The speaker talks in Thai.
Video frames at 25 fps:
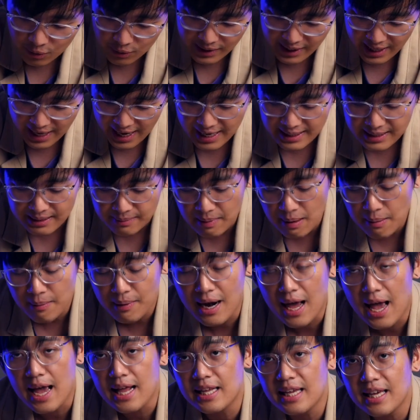โอเคสำหรับ
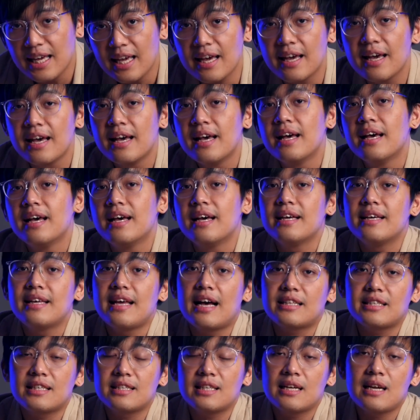ใครที่
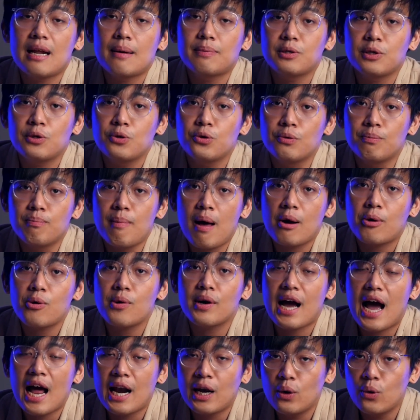อยากจะสนับสนุนมากก
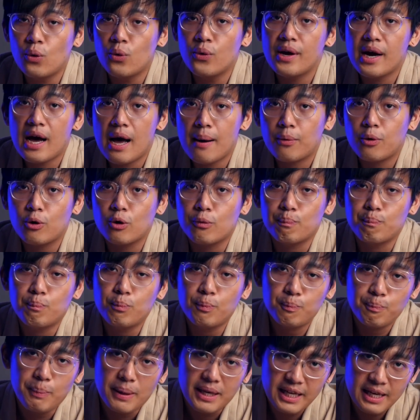ว่าการดูนะครับกด
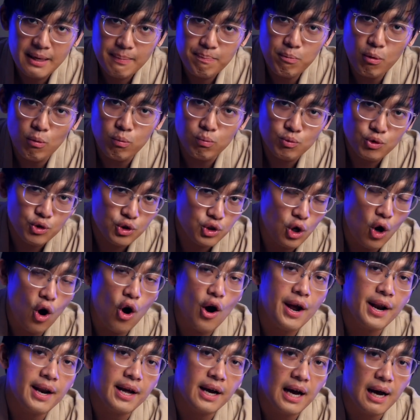ไปที่ปุ่มจ
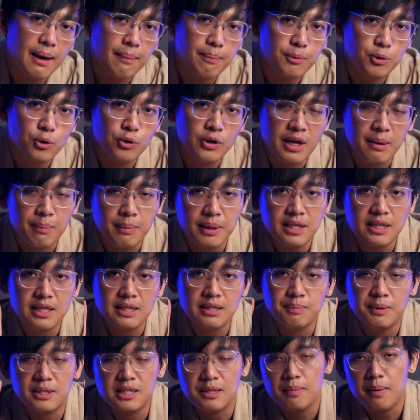อยนะครับดูในมือ
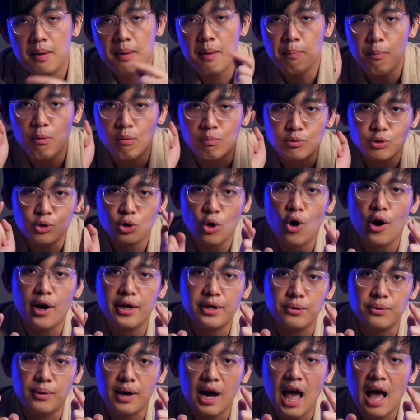ถือมันจะไม่มีปุ่มจอย
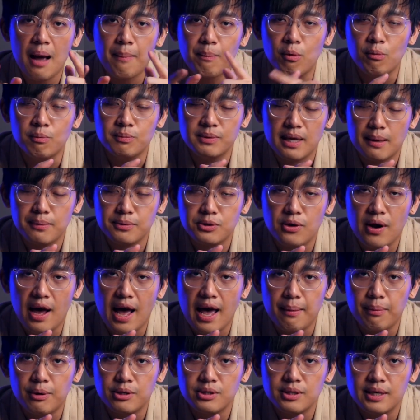อยู่ข้างปุ่ม
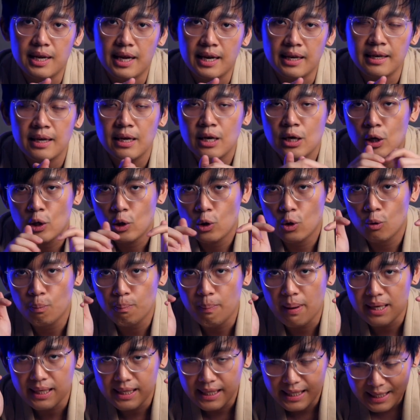subscribe เพราะฉะนั้นลง
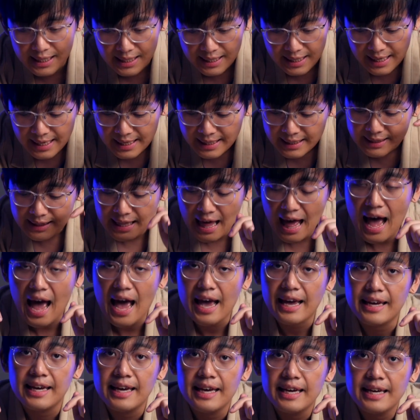ไปที่ใต้